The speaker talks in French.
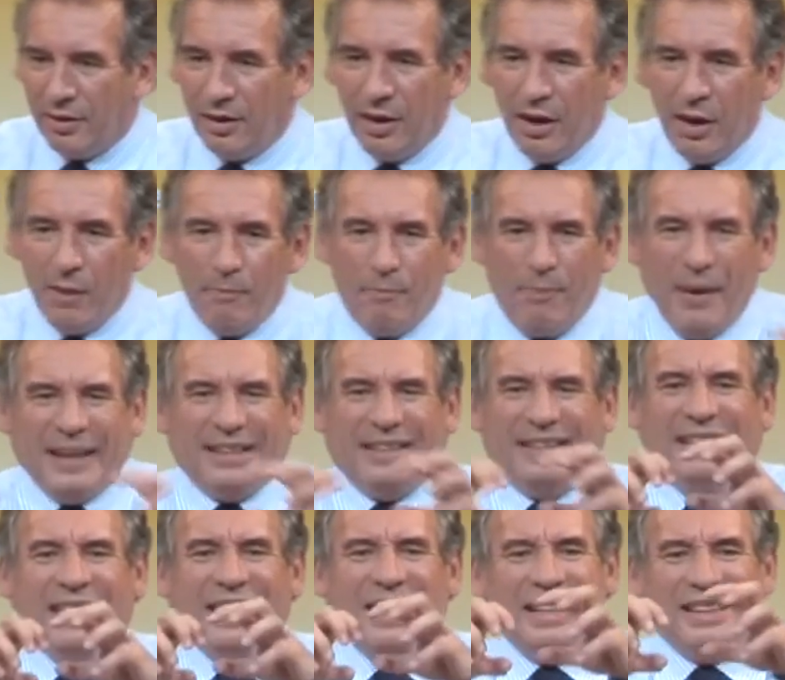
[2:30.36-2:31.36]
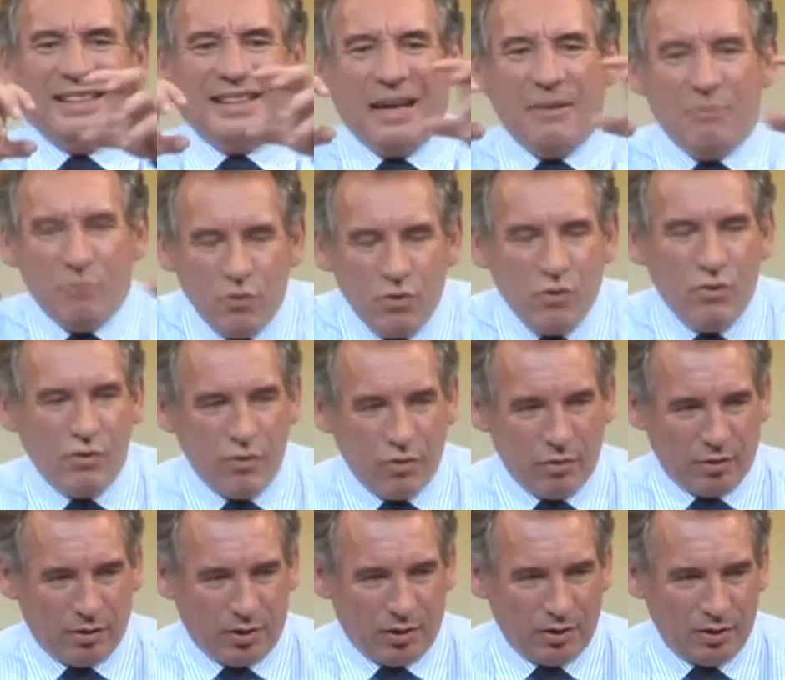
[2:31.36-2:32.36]
bâtir des
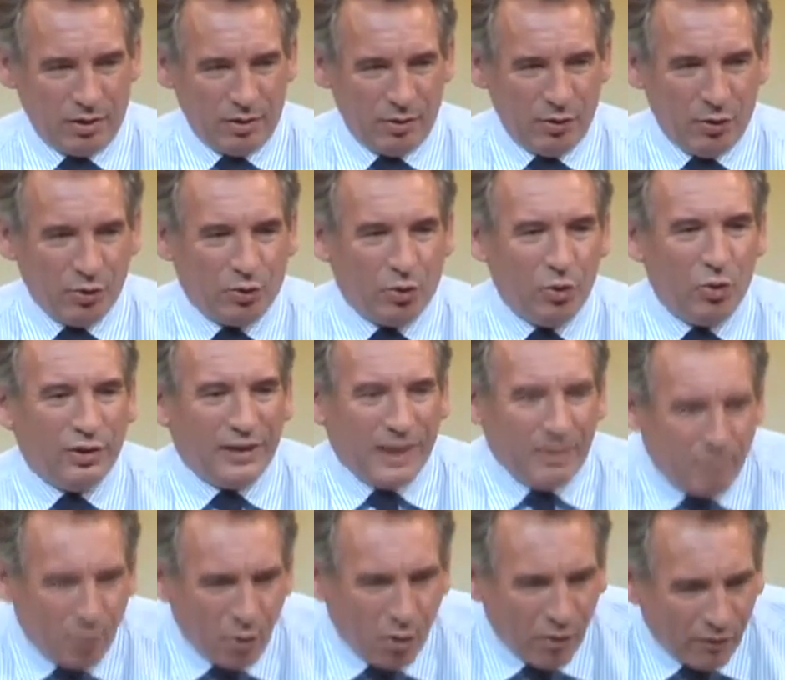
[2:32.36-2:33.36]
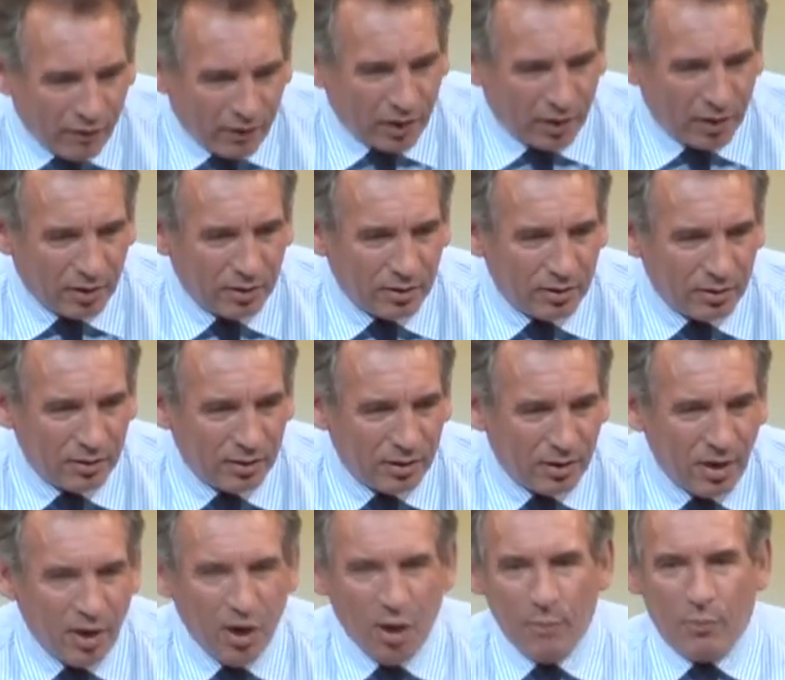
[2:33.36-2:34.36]
murs autour des pauvres,
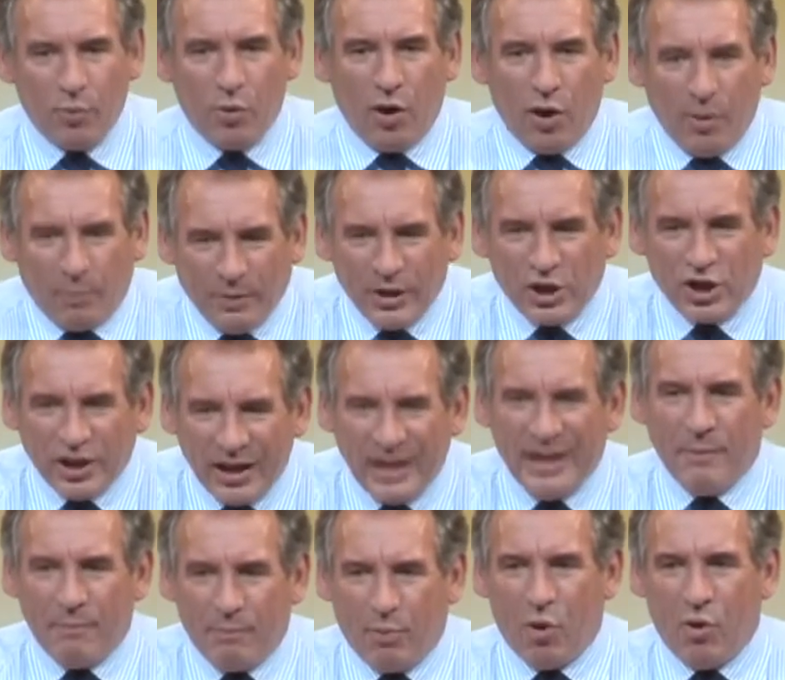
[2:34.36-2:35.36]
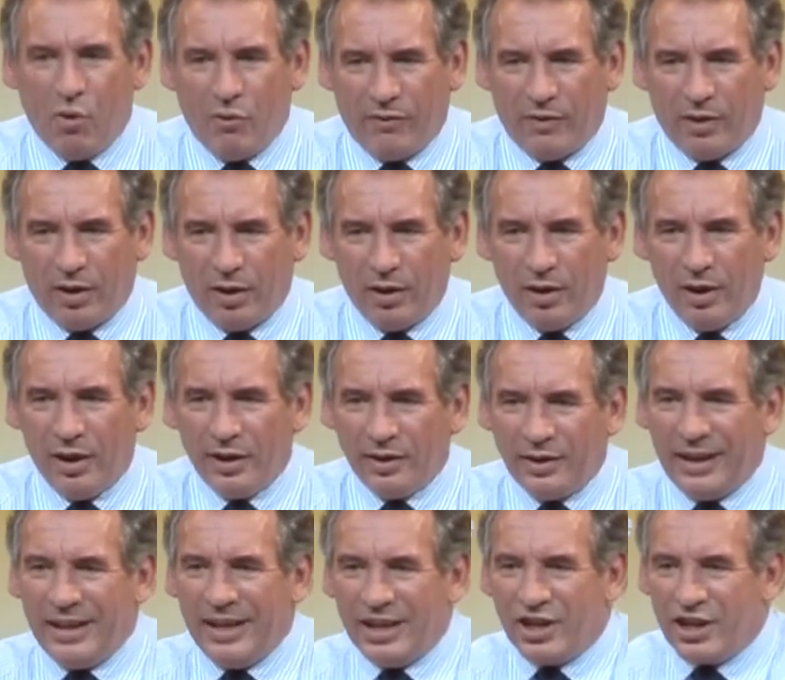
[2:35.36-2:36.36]
pour empêcher les pauvres
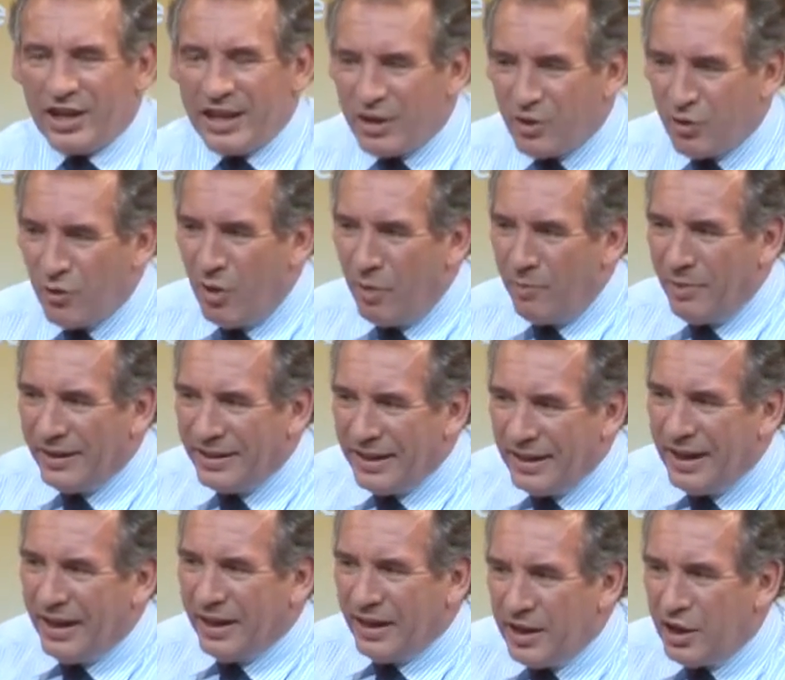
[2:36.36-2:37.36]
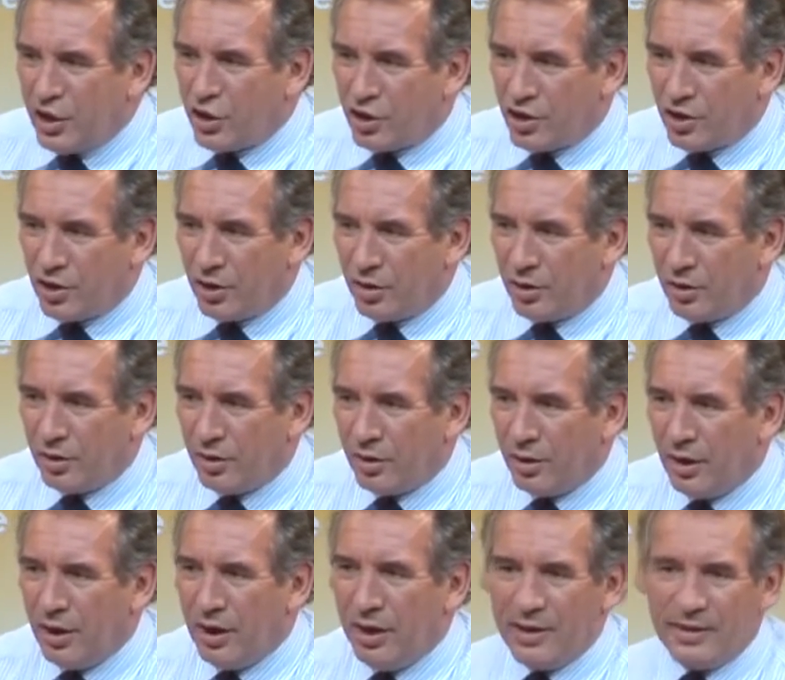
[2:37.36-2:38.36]
d'aller chez eux embêter les riches.
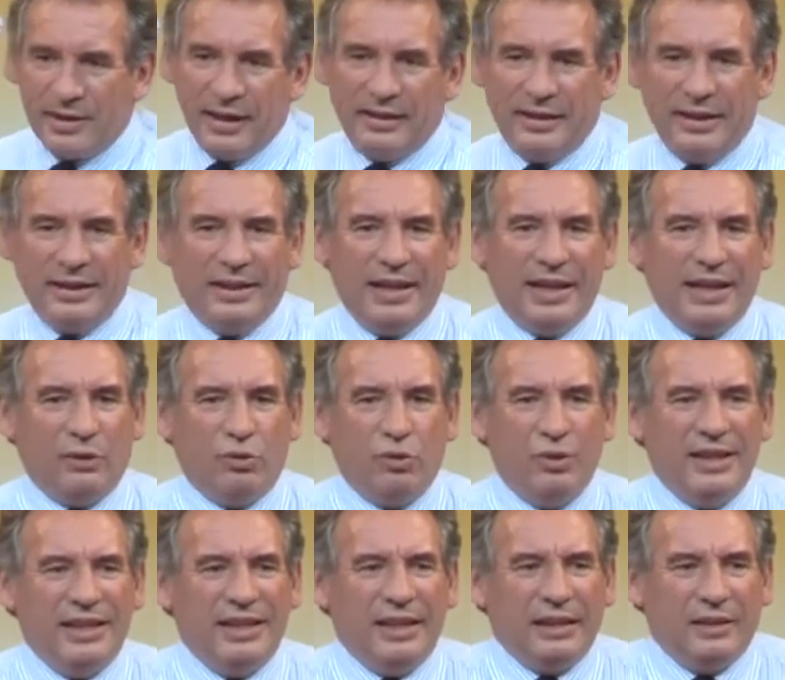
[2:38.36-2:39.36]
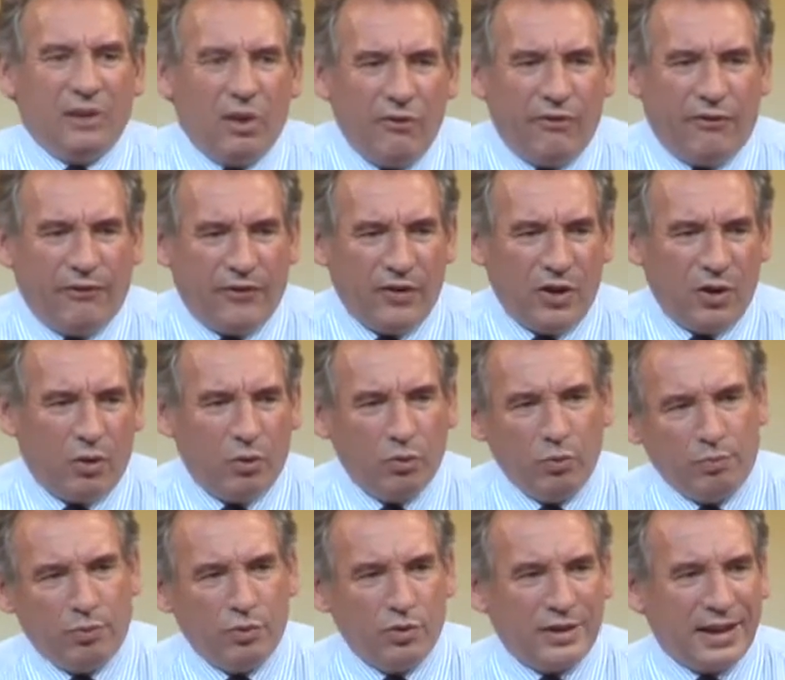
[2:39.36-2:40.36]
Cette idée est une idée d'enfant, ou
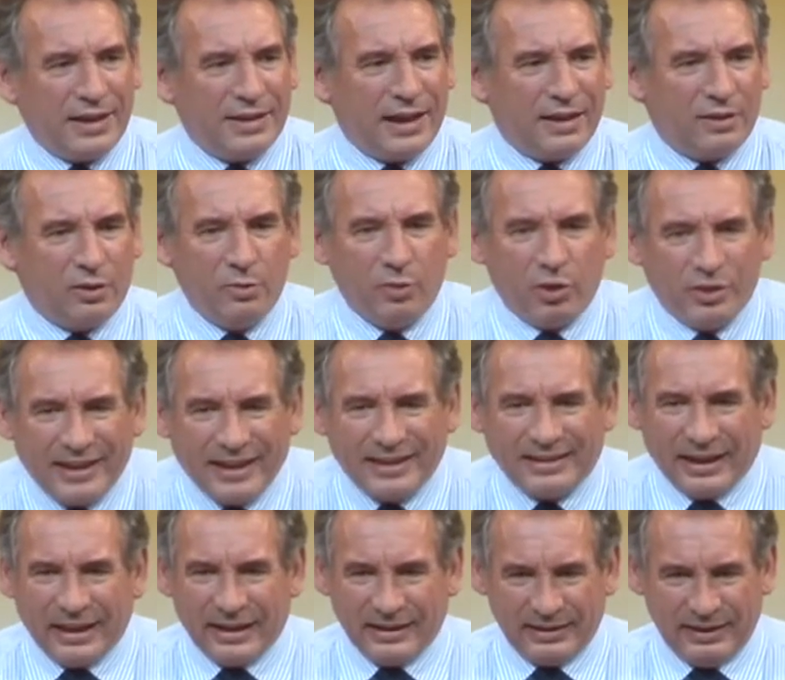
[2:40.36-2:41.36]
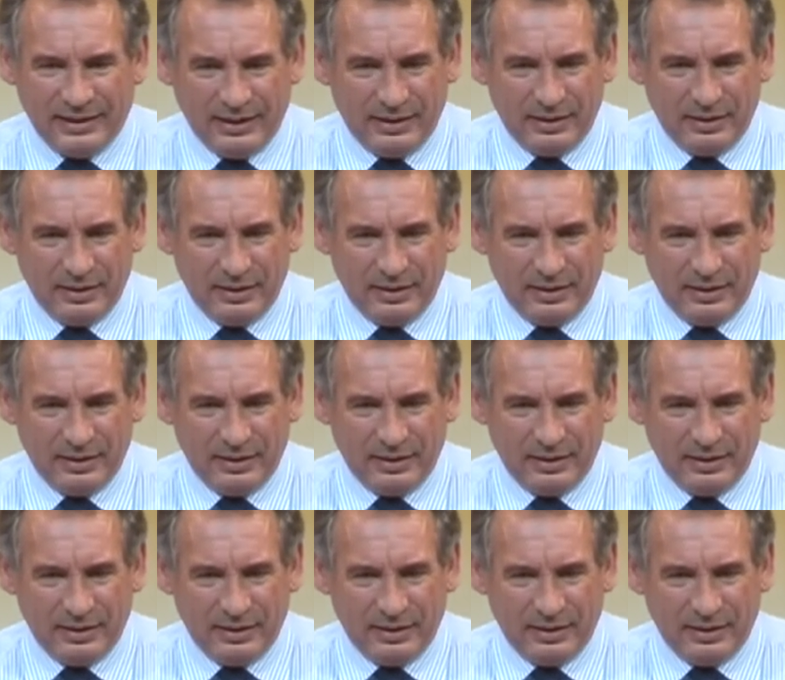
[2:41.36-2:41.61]
plus exactement d'attardé.